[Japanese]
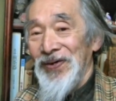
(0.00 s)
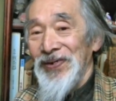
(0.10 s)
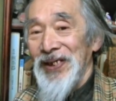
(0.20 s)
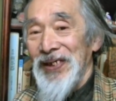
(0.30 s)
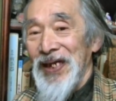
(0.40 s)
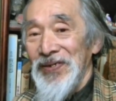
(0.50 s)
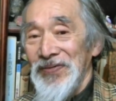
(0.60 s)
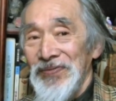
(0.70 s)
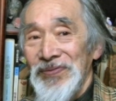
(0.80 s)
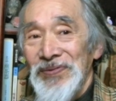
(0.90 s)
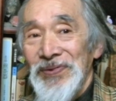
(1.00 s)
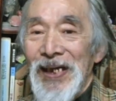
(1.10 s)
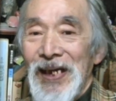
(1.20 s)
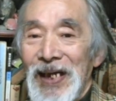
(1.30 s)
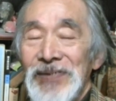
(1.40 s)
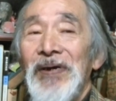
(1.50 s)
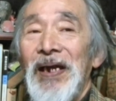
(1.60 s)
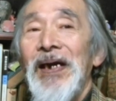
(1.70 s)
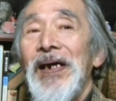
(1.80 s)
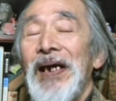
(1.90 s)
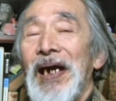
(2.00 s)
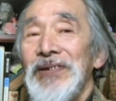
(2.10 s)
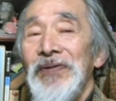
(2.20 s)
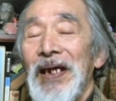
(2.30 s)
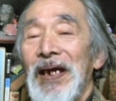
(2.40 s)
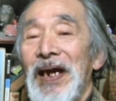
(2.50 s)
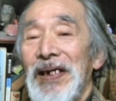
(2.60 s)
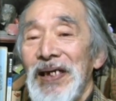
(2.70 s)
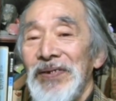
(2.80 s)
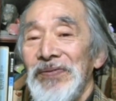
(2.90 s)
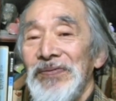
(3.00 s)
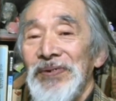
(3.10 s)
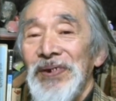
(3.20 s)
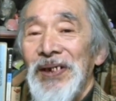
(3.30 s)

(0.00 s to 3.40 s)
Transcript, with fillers: と、で結局梶原が結局